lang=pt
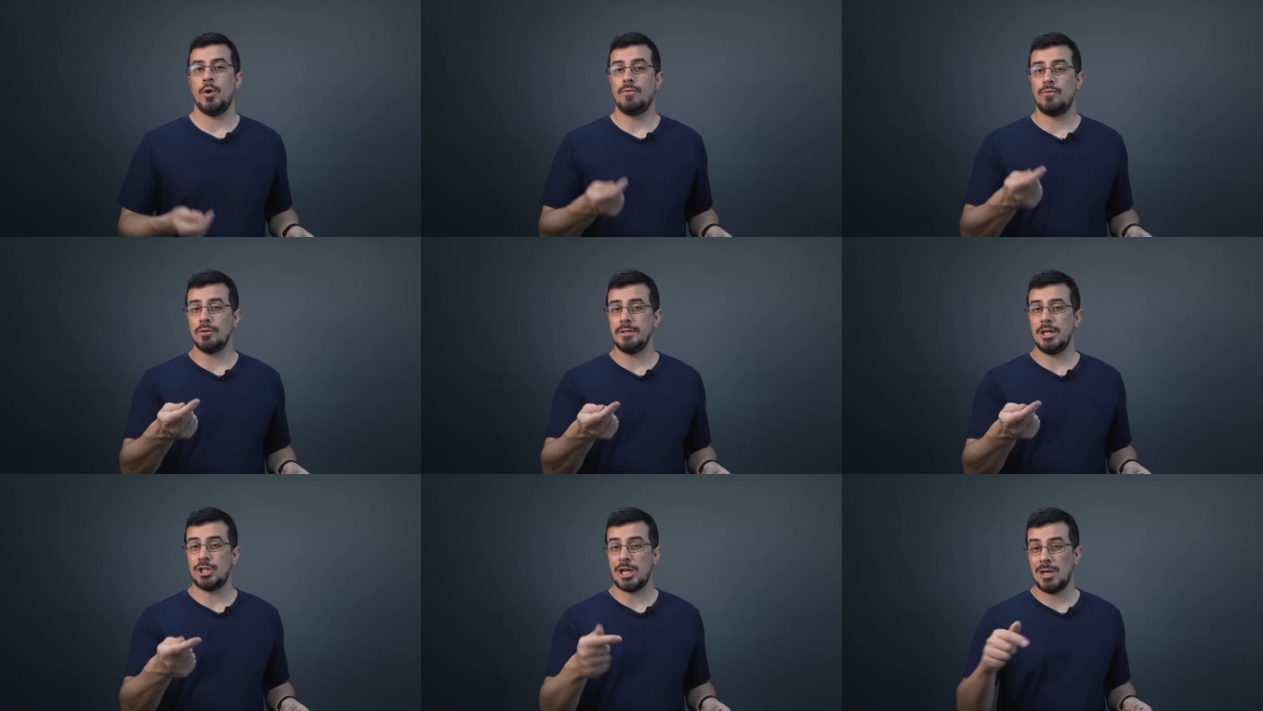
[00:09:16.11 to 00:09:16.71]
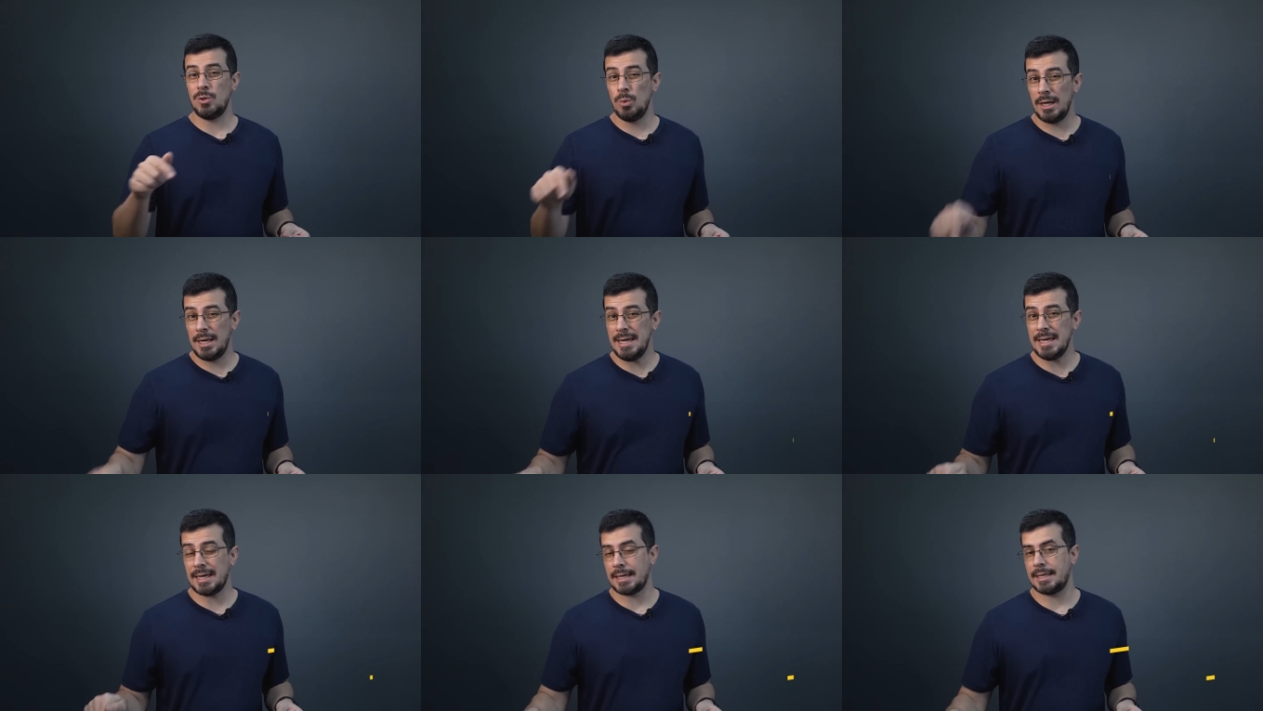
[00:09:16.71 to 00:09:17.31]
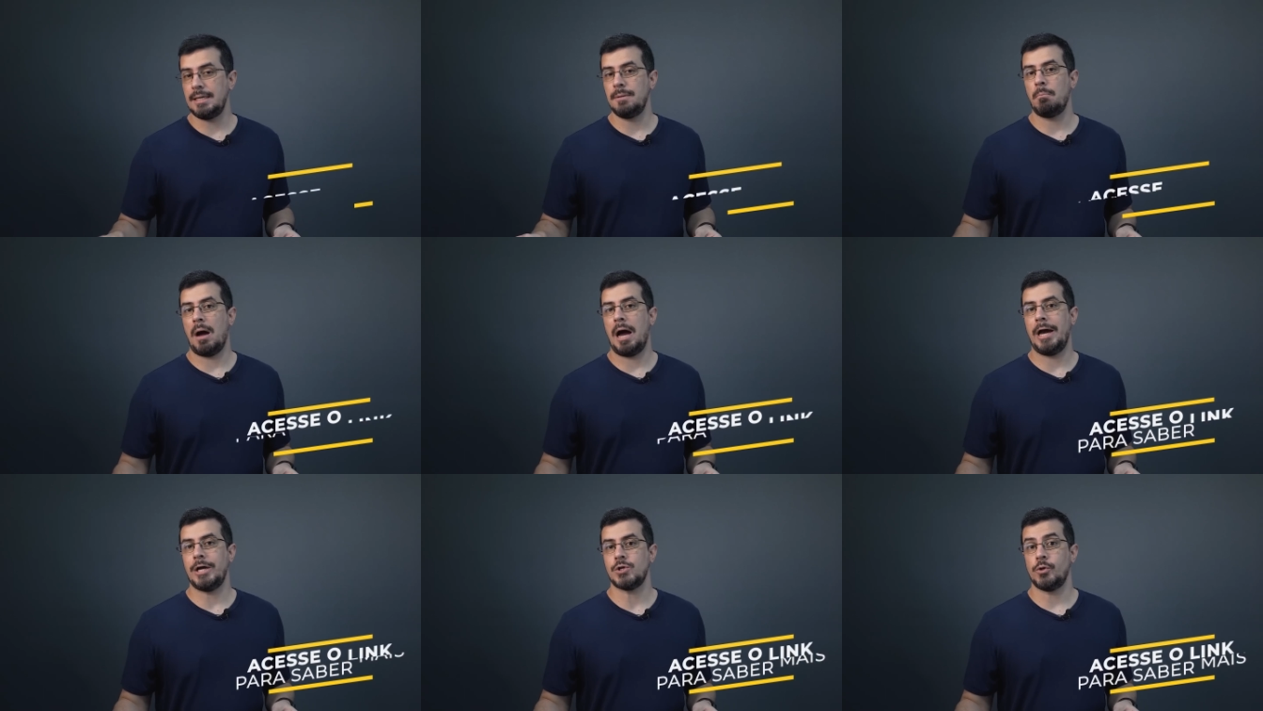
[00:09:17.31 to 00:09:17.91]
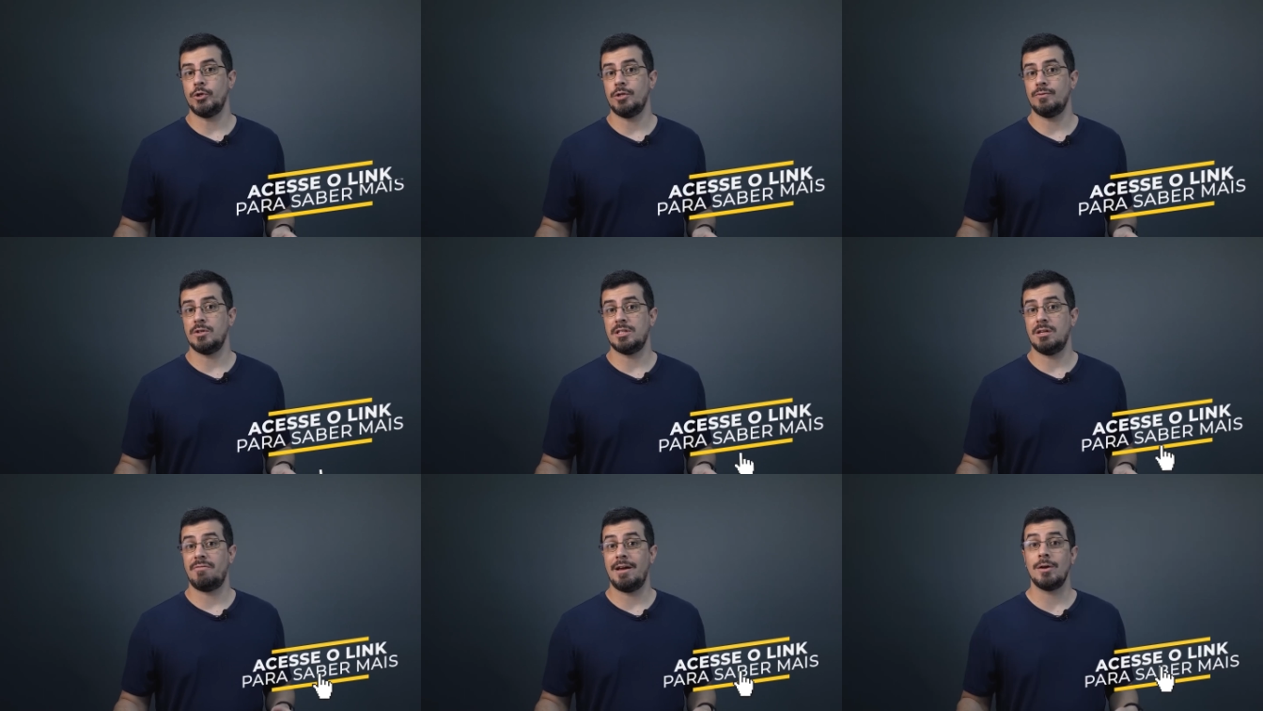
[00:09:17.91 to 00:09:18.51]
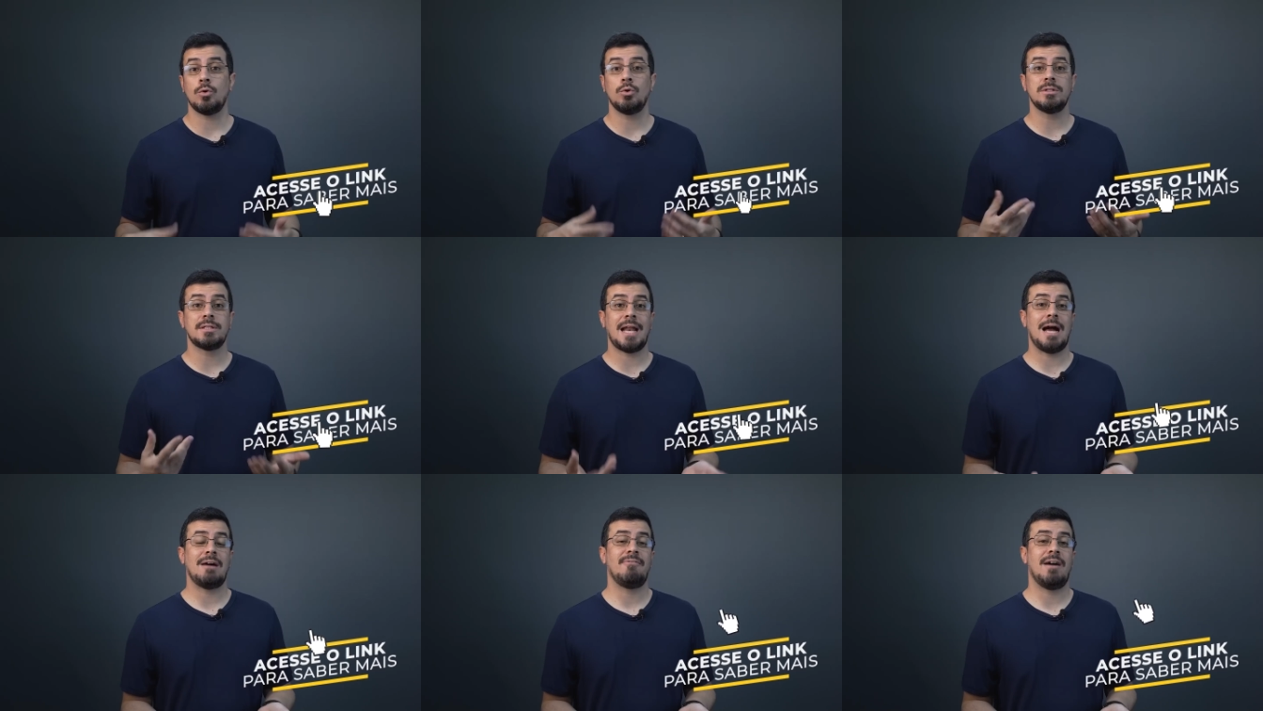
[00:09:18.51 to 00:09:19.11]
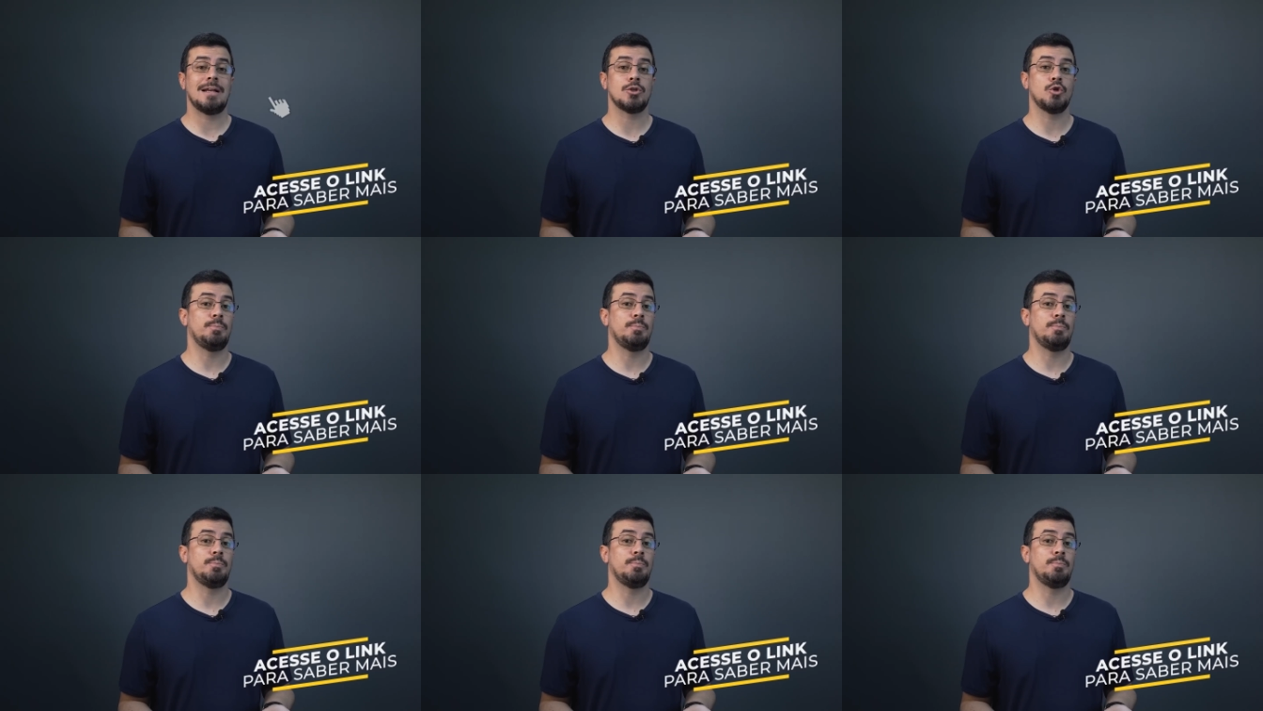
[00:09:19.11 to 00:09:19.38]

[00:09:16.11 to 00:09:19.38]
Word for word: eu vou deixar um link aqui embaixo onde você vai encontrar várias